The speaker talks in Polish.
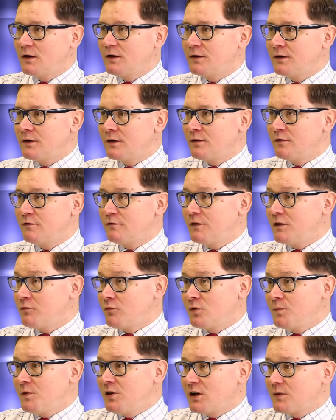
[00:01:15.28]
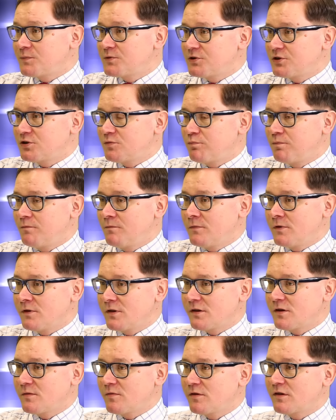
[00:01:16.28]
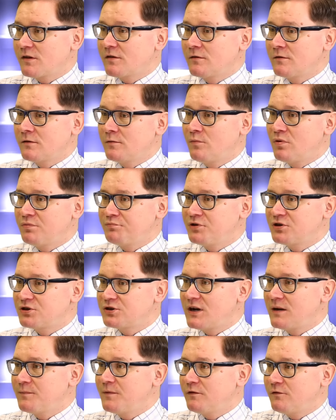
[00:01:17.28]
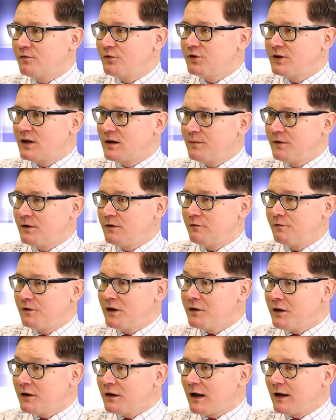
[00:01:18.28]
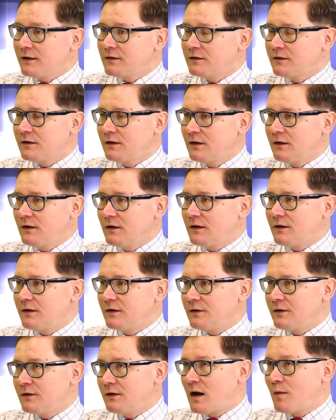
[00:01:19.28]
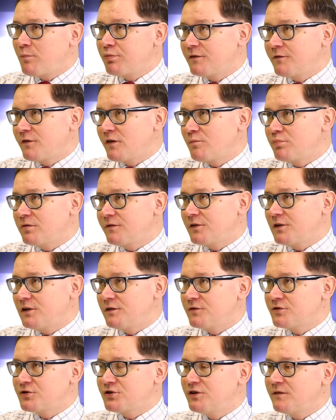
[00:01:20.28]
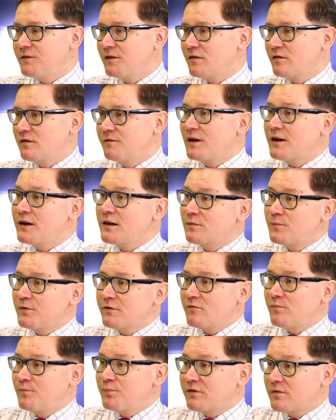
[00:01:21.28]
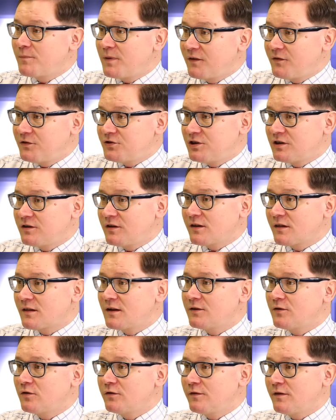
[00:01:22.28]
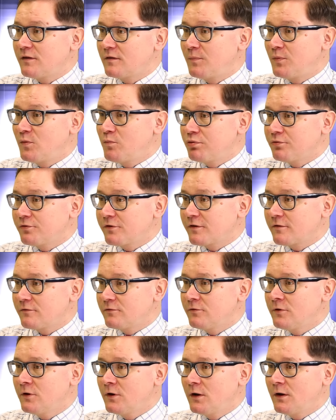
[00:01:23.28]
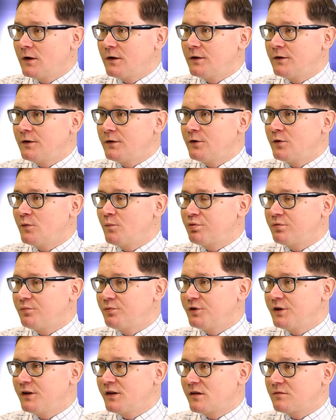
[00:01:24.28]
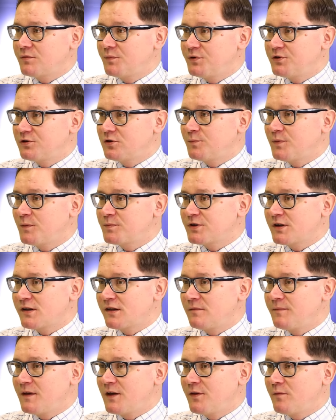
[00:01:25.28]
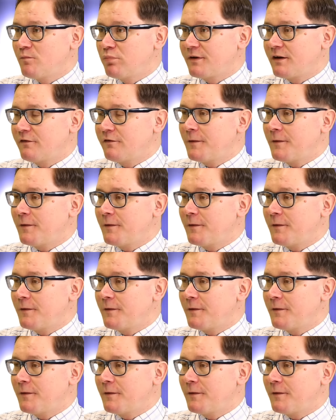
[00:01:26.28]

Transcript: w wielu gminach przecież mm, są z burmistrzami, wójtami wiele lat, E, a Prawo i Sprawiedliwość, nie wiedząc w jaki sposób pozbawić ich tych stanowisk, po prostu e, próbuje zrobić to poprzez zmianę no właśnie, prawa.